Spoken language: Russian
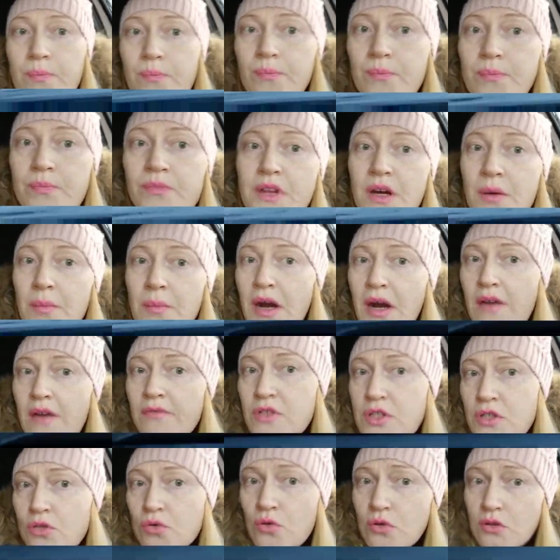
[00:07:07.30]
дома
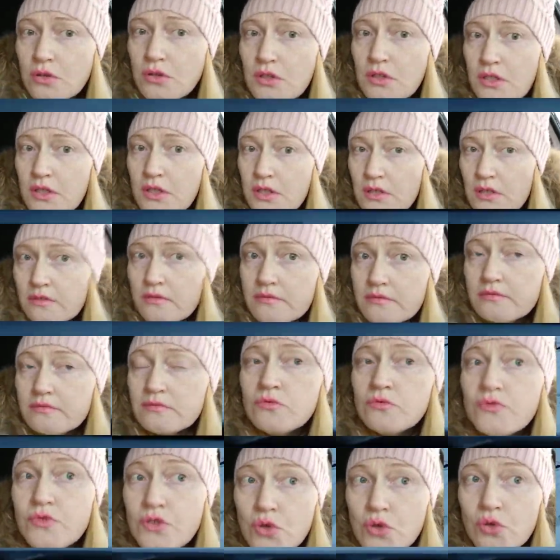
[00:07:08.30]
высотные,
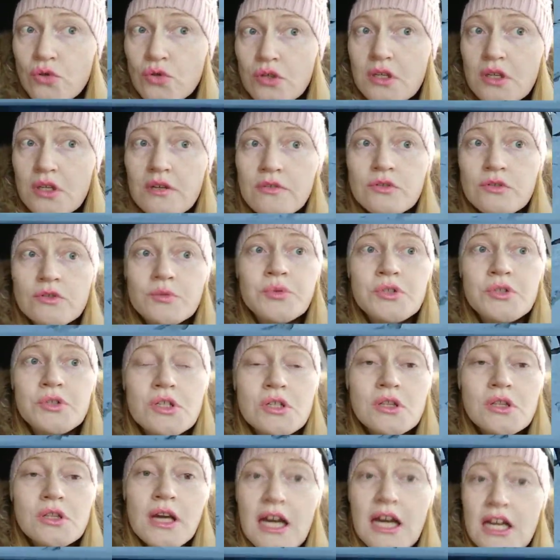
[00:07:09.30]
ну, высокие, вот
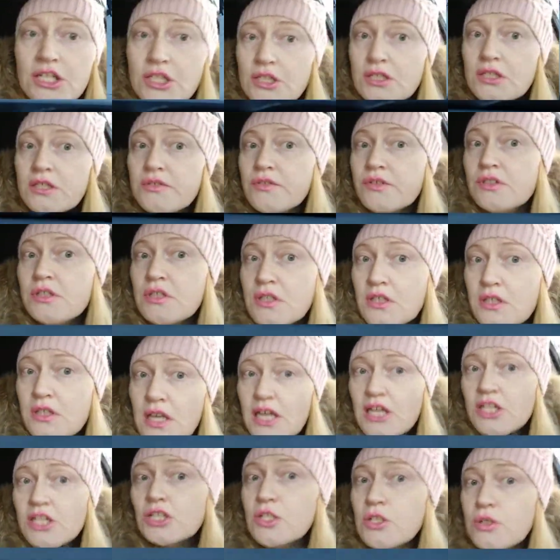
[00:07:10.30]
пятиэтажки,
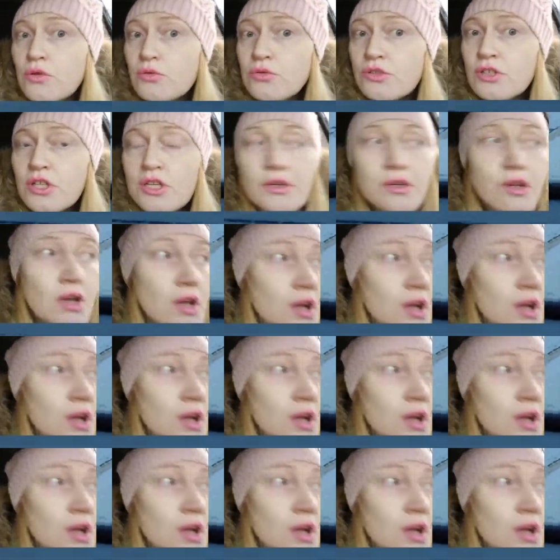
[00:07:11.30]
девятиэтажки, людей,